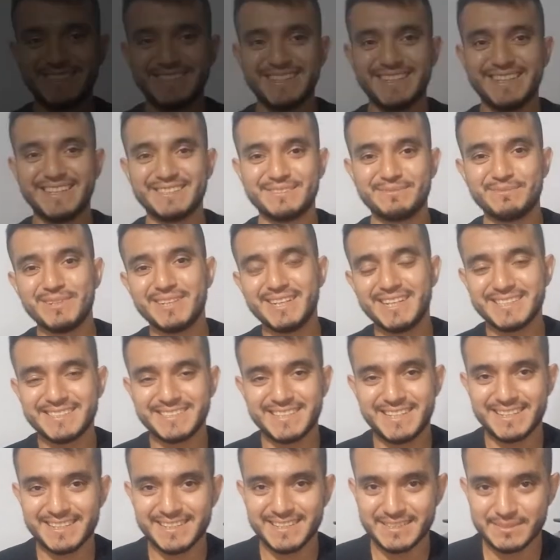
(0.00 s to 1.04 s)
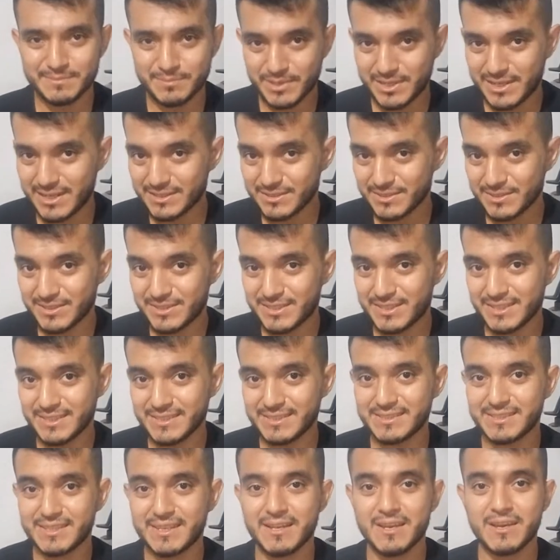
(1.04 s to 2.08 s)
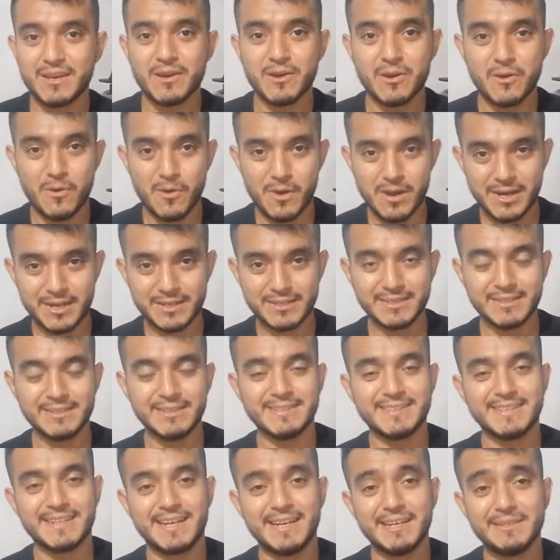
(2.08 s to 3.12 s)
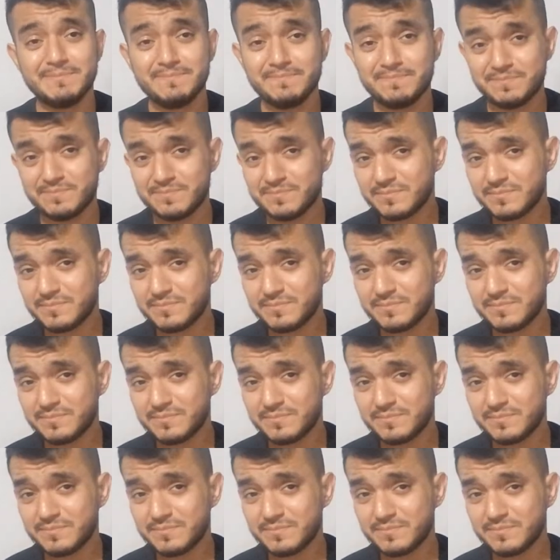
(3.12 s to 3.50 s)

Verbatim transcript: días, buenas tardes, buenas noches. Joel Hernández acá.